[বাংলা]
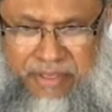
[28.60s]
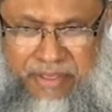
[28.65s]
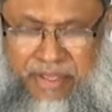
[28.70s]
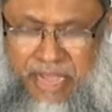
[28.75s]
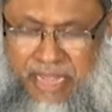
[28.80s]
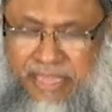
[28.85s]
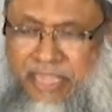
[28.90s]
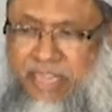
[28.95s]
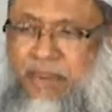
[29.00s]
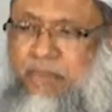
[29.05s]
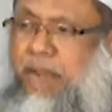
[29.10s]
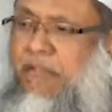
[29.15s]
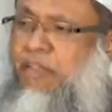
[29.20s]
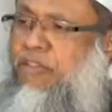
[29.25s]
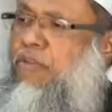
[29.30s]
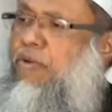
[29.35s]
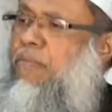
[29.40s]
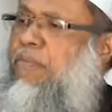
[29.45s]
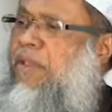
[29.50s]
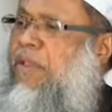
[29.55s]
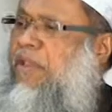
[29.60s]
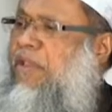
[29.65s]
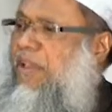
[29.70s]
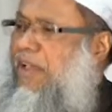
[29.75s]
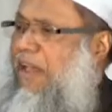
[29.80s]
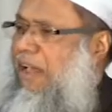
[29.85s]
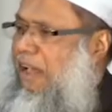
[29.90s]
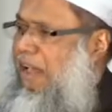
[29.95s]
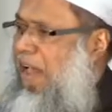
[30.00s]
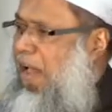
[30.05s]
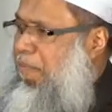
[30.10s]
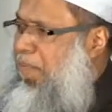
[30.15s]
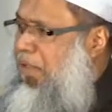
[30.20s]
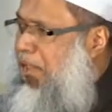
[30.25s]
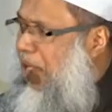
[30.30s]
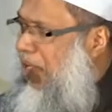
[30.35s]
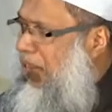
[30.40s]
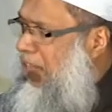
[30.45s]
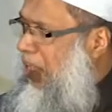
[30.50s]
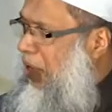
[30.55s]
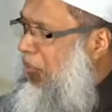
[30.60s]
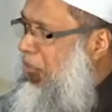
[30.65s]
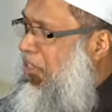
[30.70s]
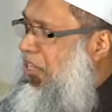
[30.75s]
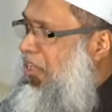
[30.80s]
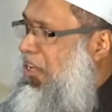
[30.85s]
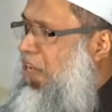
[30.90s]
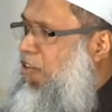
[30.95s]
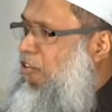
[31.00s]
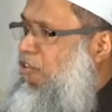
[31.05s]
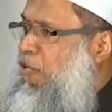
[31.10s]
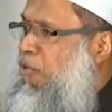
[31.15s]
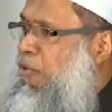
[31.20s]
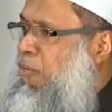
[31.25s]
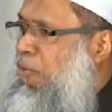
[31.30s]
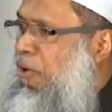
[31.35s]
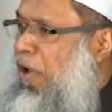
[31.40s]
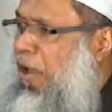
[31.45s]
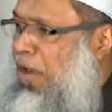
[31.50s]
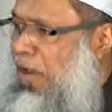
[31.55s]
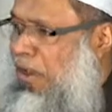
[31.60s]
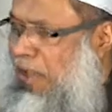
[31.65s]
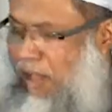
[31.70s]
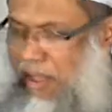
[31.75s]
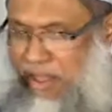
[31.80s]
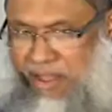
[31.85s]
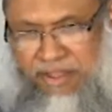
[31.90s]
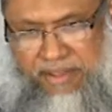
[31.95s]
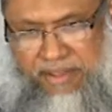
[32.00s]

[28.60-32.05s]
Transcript: কাদের মাধ্যমে আমি আর দাওয়াতি কাজ করব আল্লাহ